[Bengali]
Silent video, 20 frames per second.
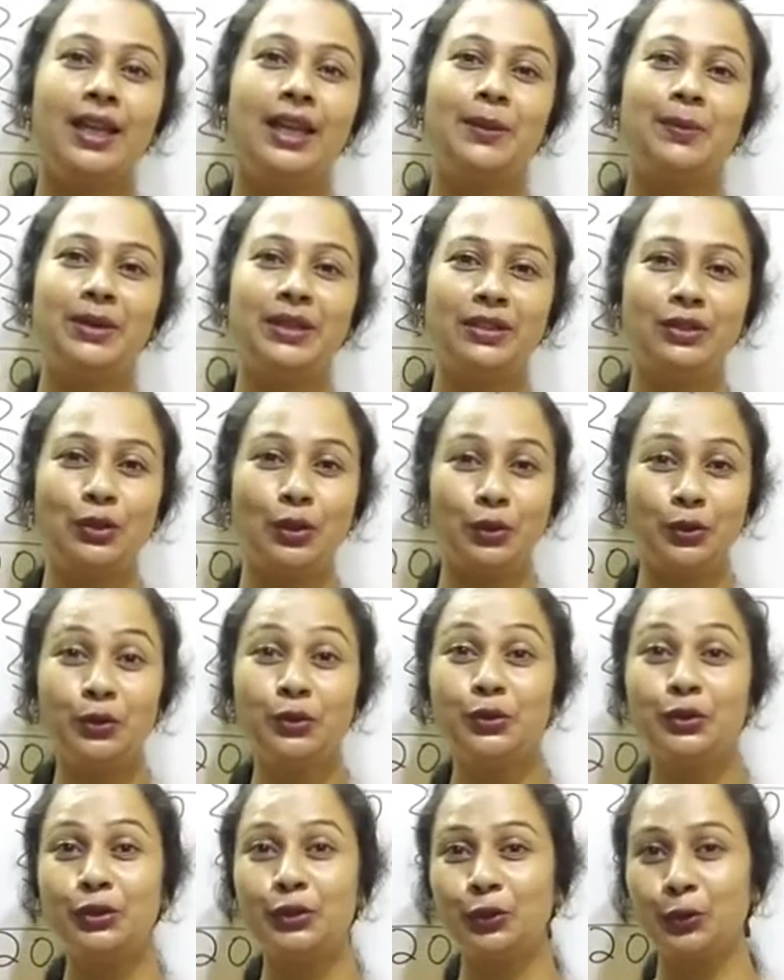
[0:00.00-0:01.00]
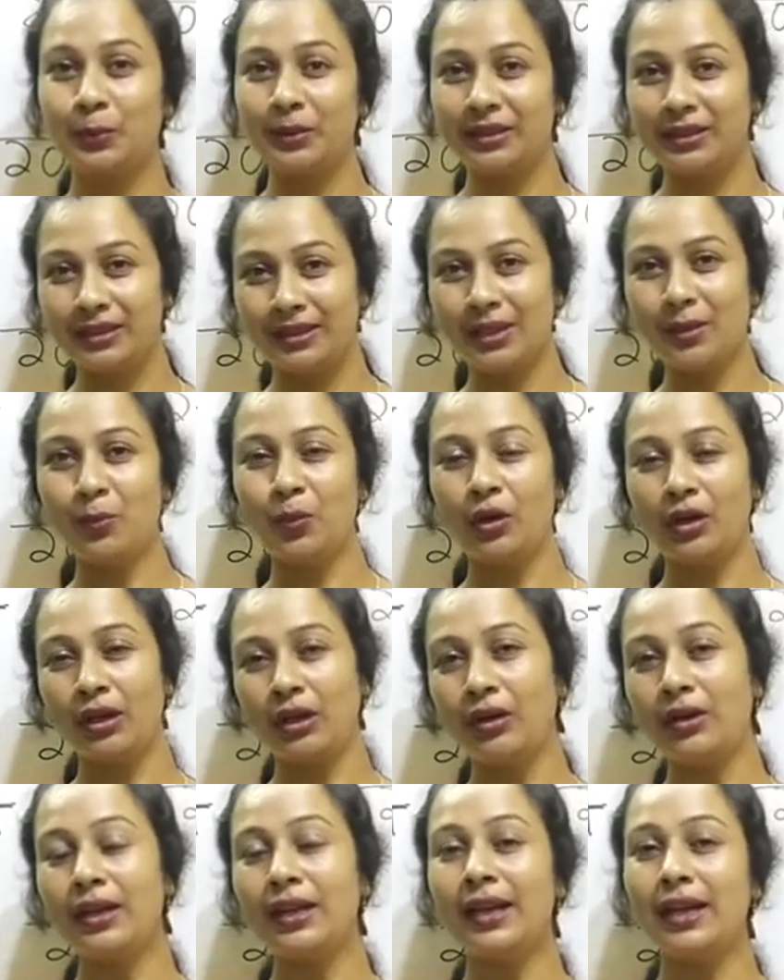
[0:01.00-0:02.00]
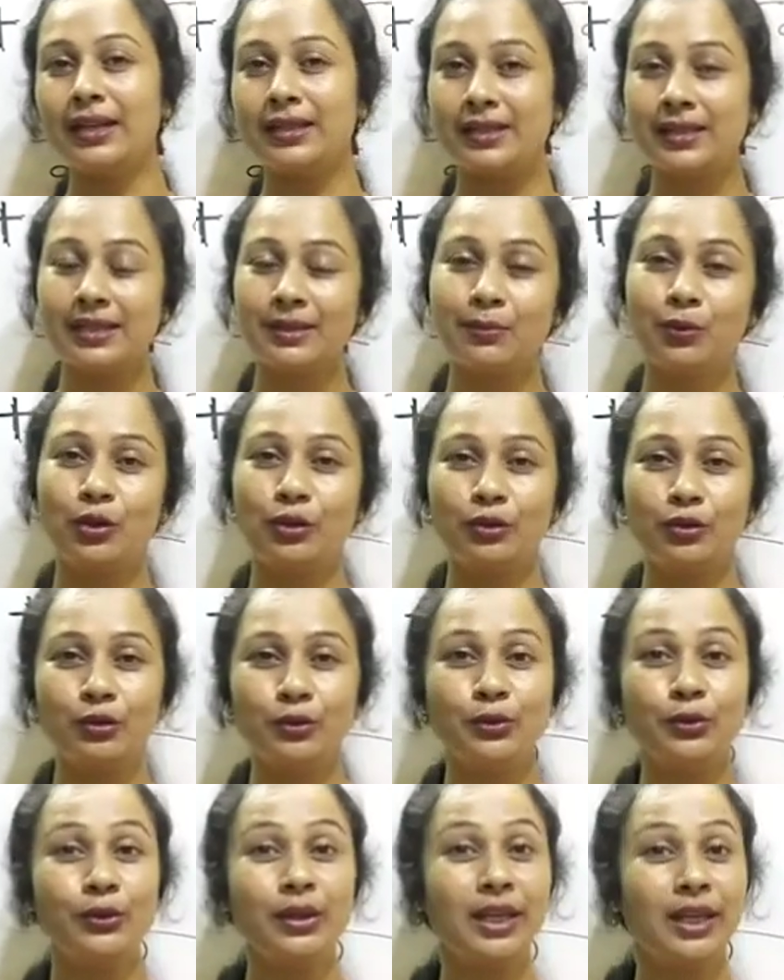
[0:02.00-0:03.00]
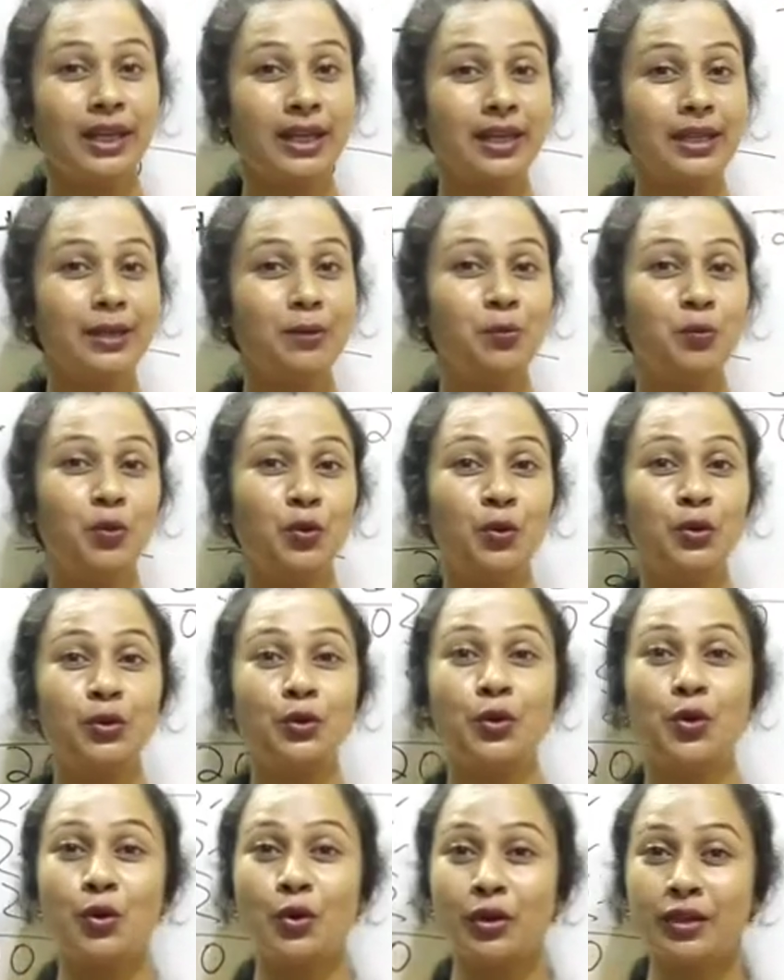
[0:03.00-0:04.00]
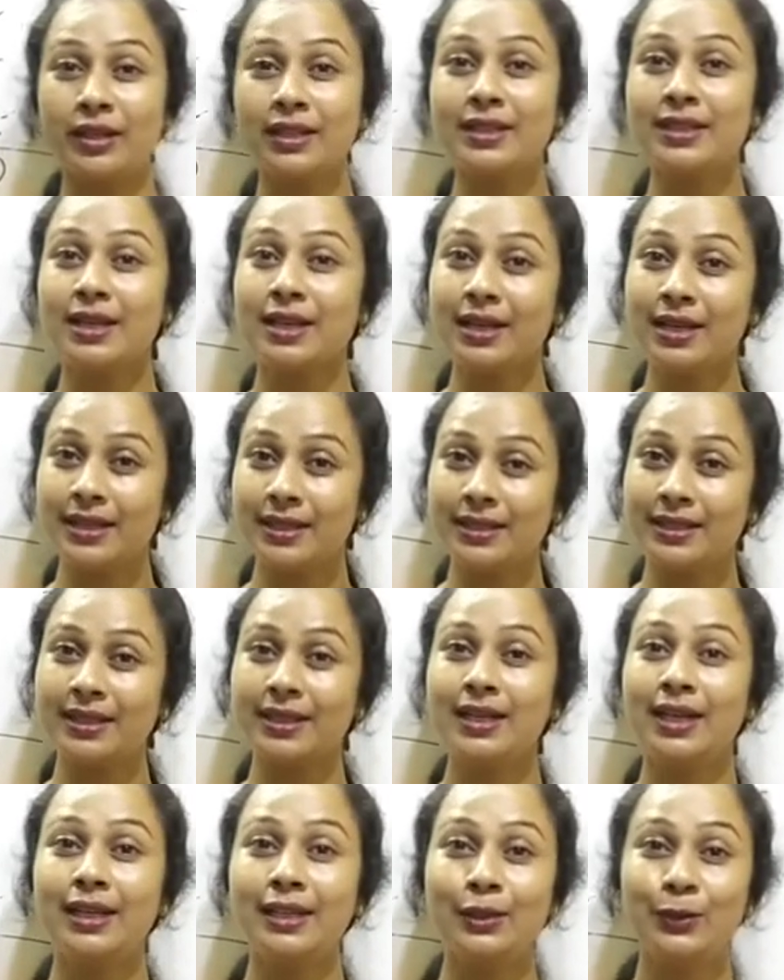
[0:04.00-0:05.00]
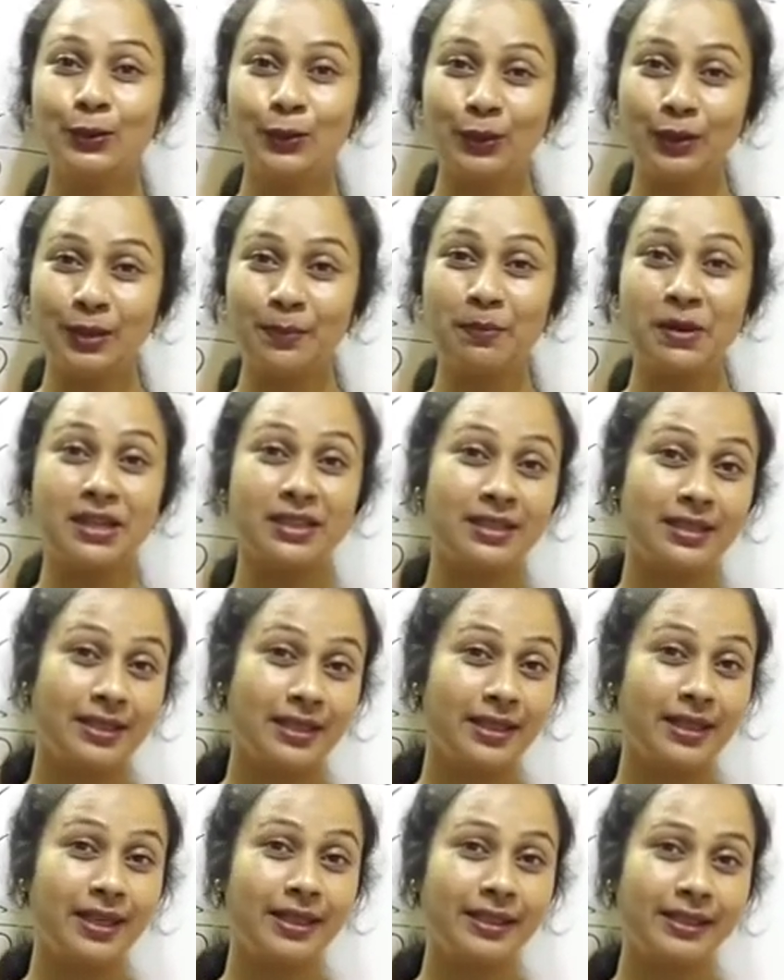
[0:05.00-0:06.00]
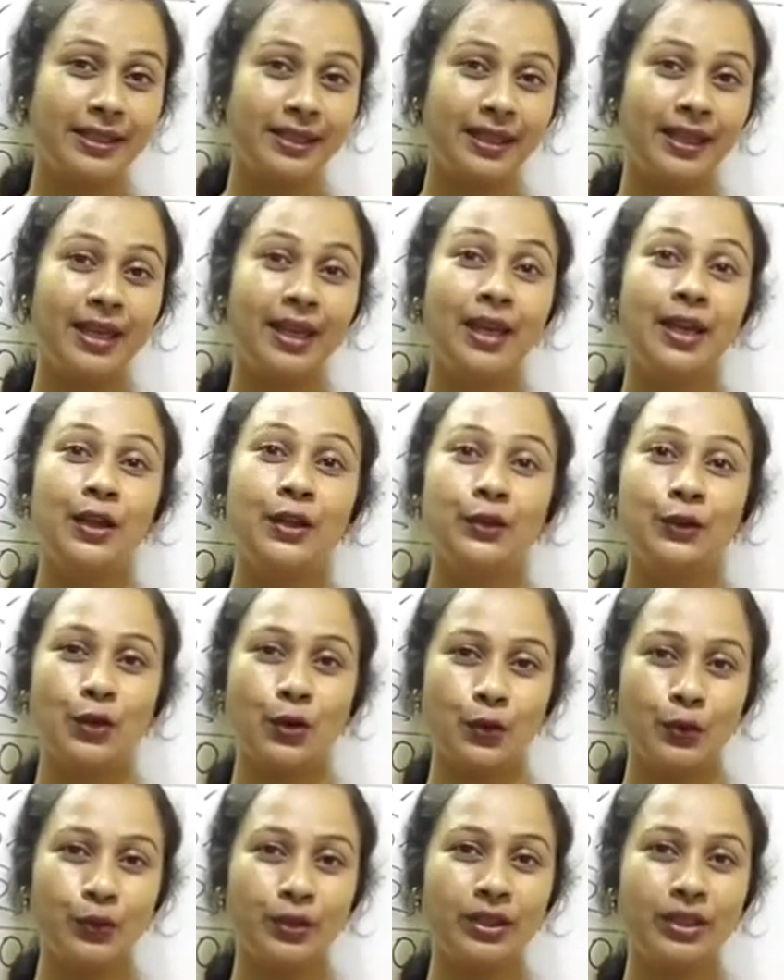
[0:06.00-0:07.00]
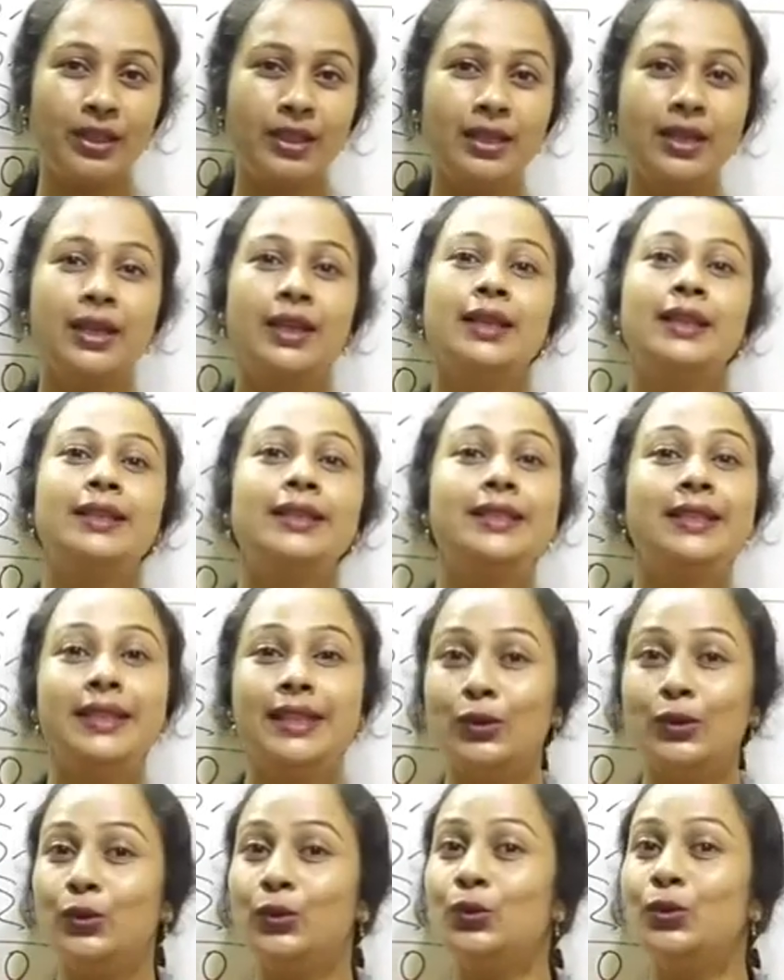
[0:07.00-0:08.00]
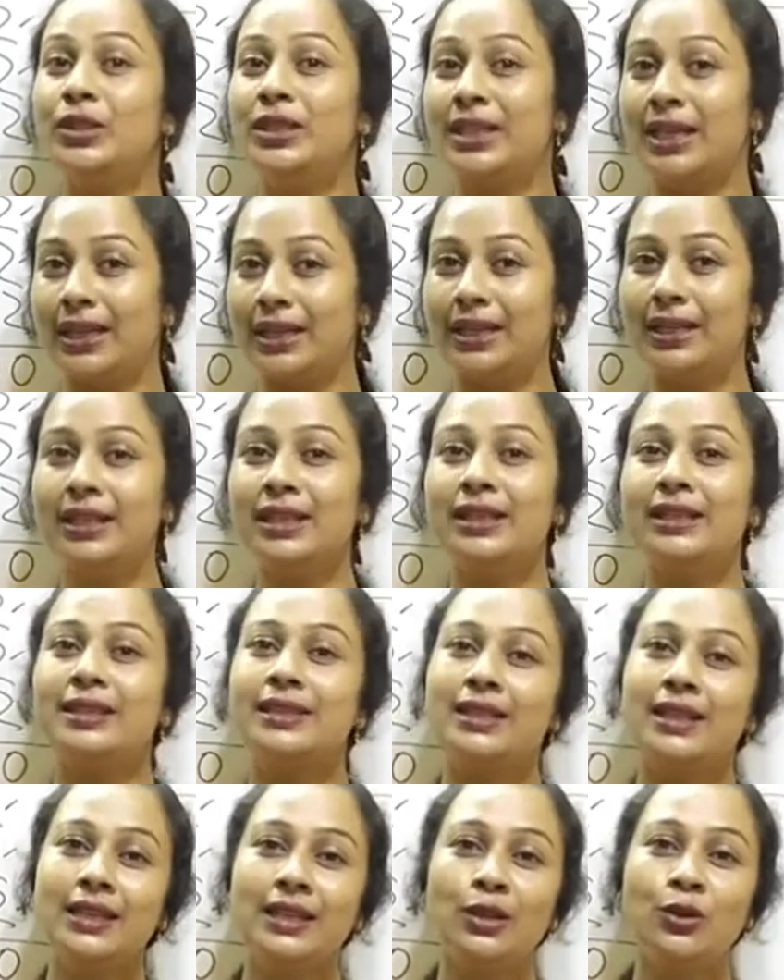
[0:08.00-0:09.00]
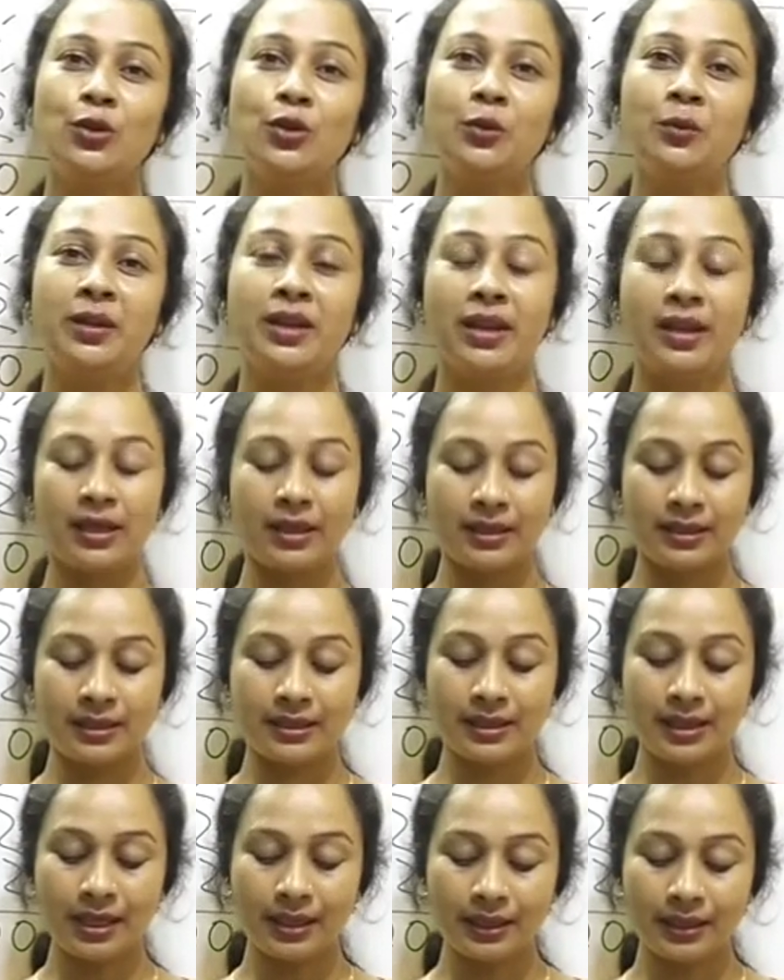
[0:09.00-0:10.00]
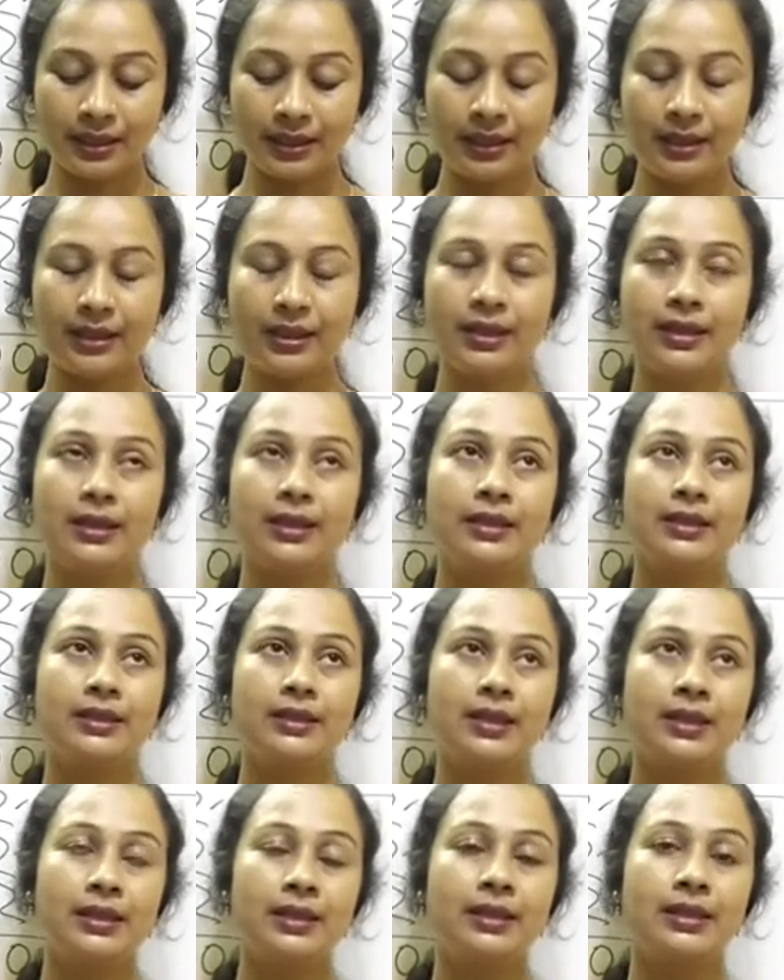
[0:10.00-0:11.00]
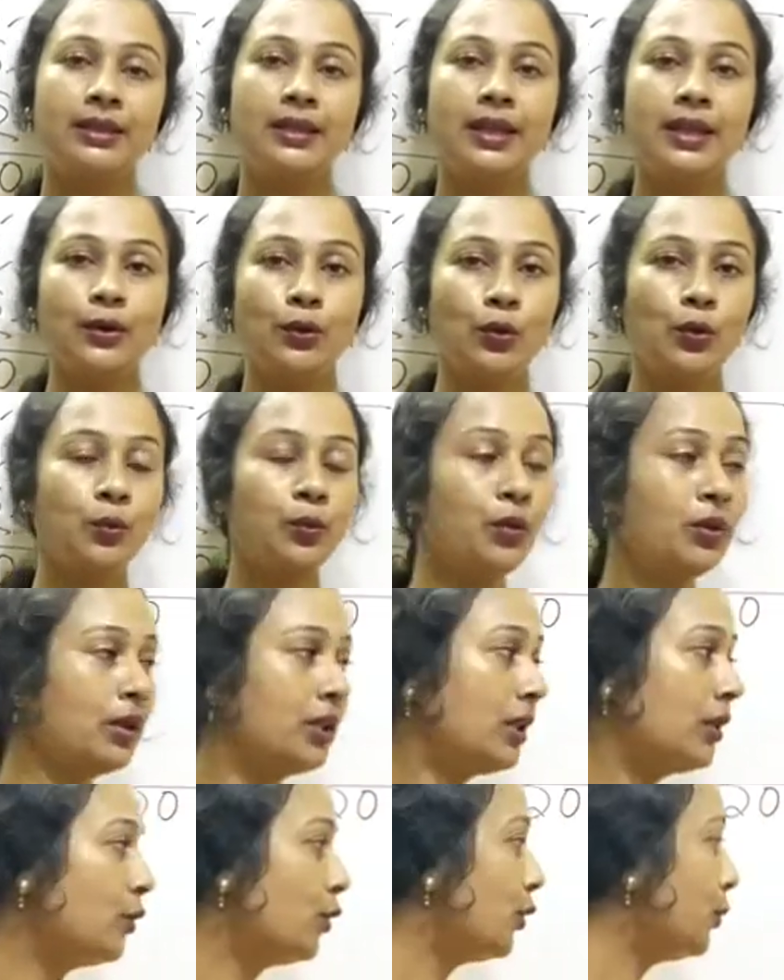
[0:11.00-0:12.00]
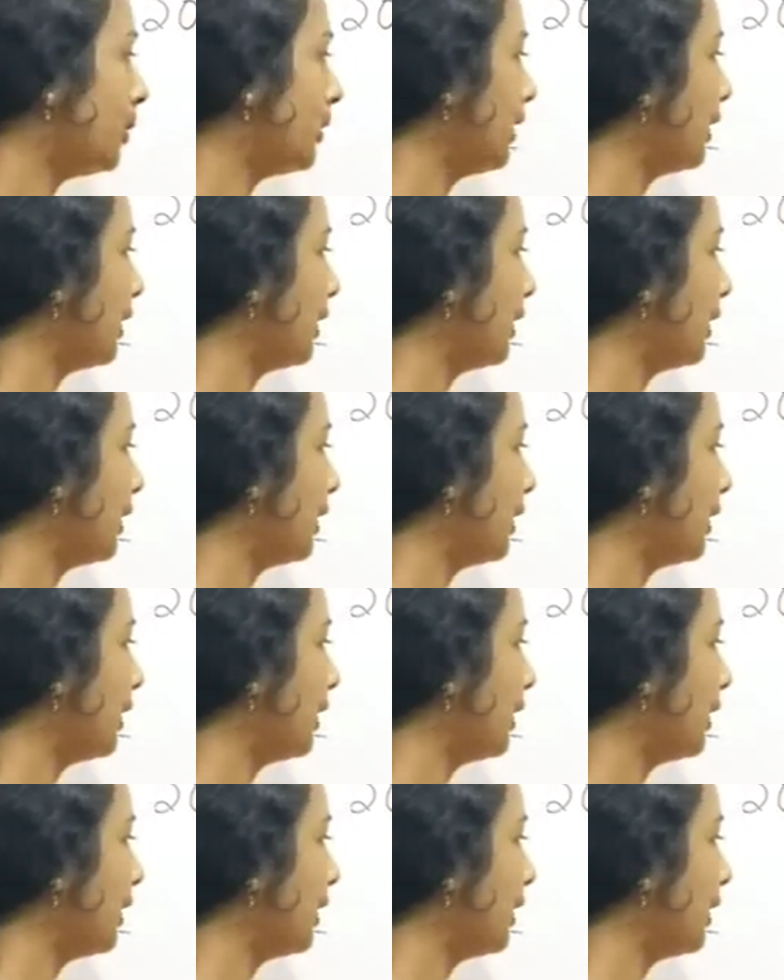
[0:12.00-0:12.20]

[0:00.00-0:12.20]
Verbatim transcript: এবারে ধরো যদি তোমাদেরকে বলা হয় আচ্ছা বলো তো এখানে মোট কটা চাকা আছে গাড়িগুলোতে পাঁচটা গাড়িতে তখন কি যে গুণ জানে না সে কি করবে চারটে চারটে এরকম করে কি করবে